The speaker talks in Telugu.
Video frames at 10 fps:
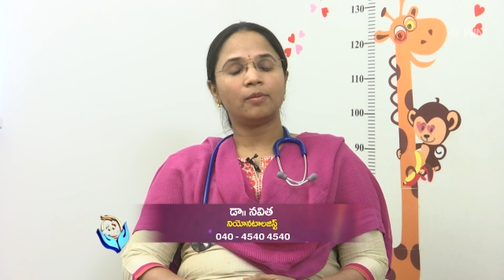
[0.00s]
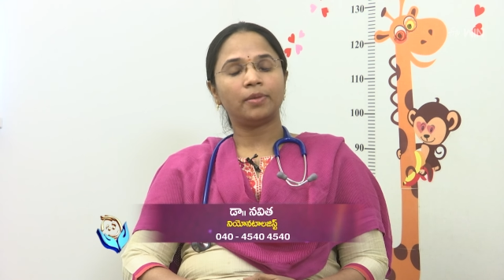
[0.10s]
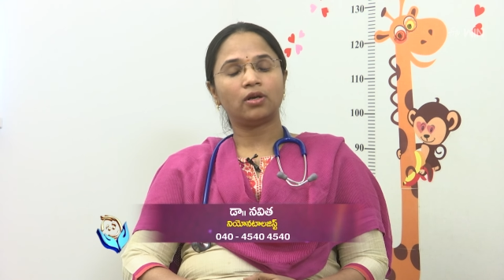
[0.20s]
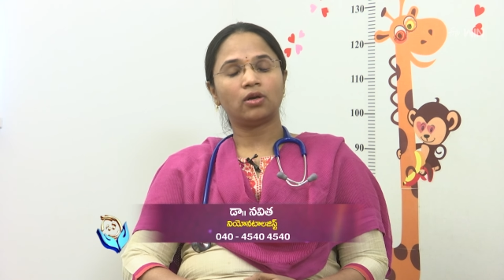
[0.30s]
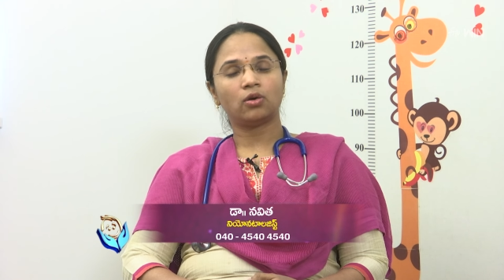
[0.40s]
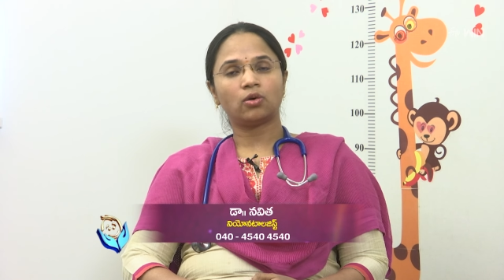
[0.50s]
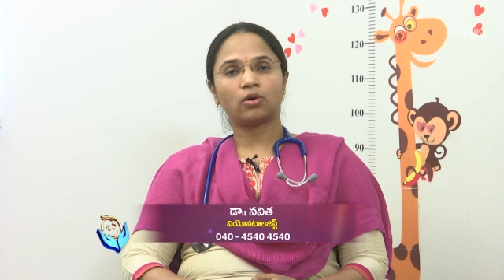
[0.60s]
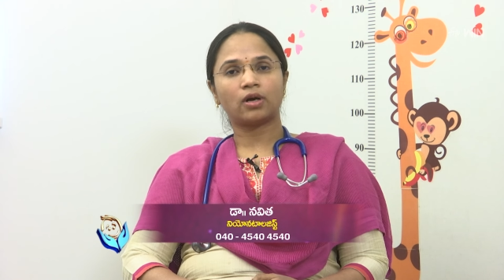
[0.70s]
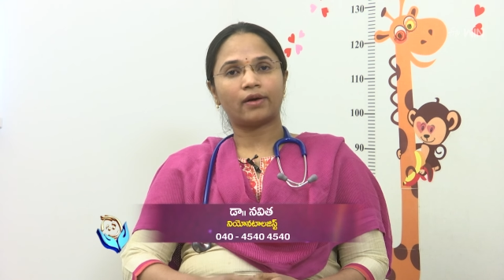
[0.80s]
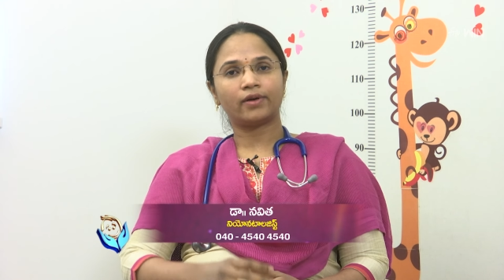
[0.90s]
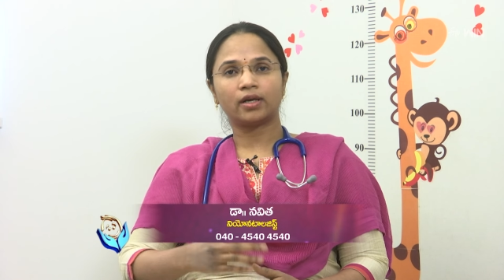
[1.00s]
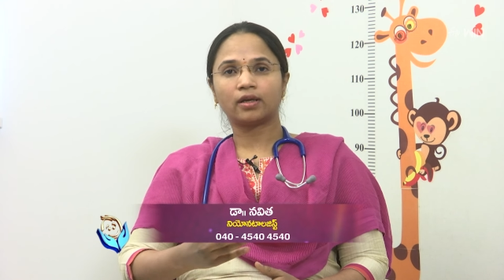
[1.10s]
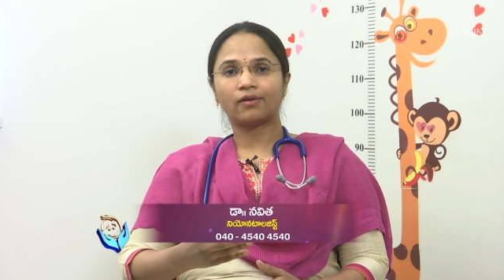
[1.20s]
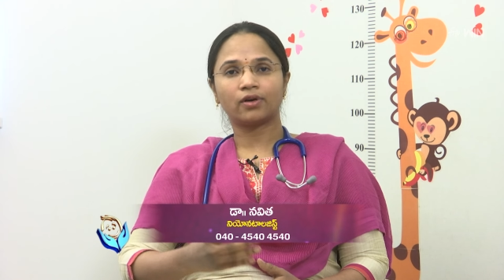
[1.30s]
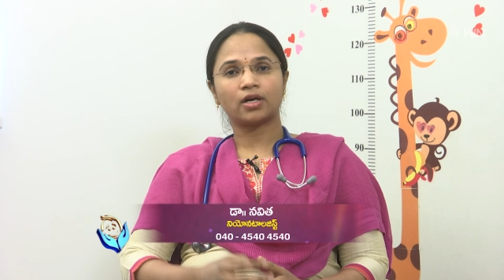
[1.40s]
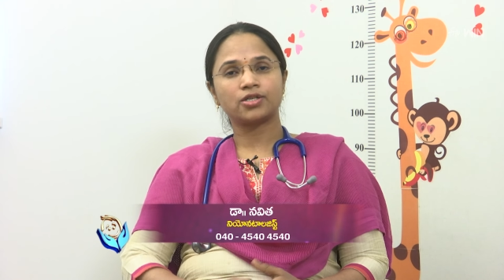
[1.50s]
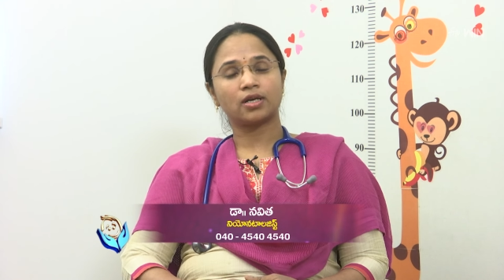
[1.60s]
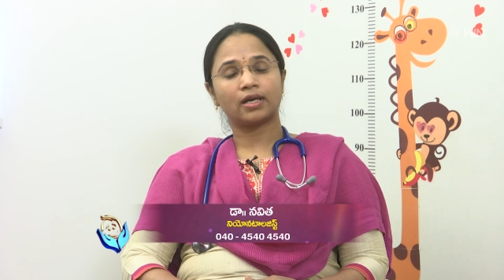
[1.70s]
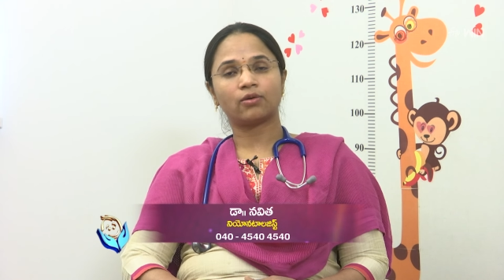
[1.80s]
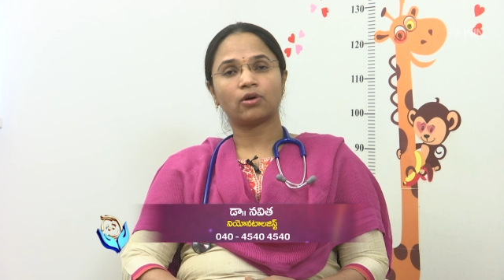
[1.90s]
పిల్లల్లో రావడానికి
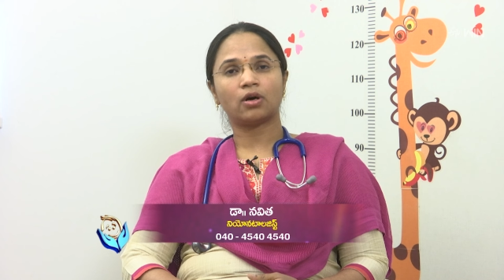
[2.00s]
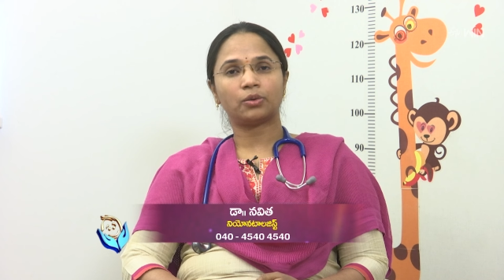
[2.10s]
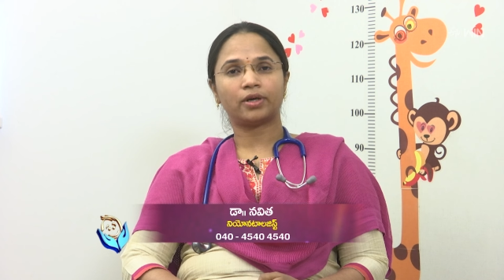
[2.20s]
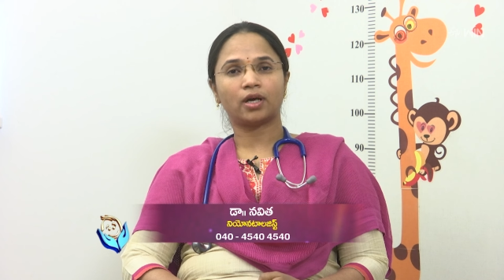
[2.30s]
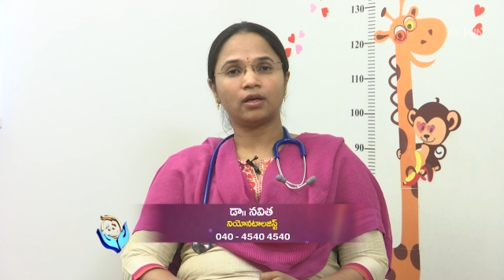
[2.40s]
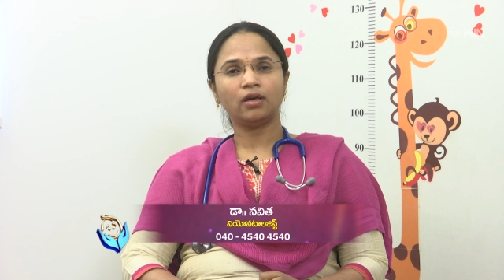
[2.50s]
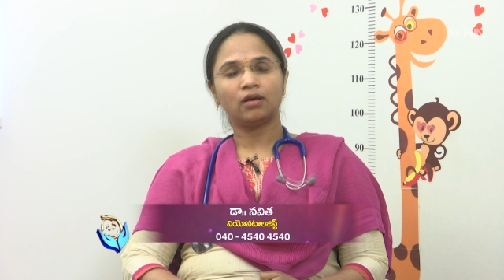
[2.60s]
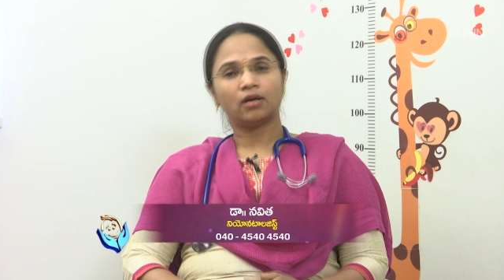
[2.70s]
అవకాశాలు ఎక్కువగా ఉంటాయి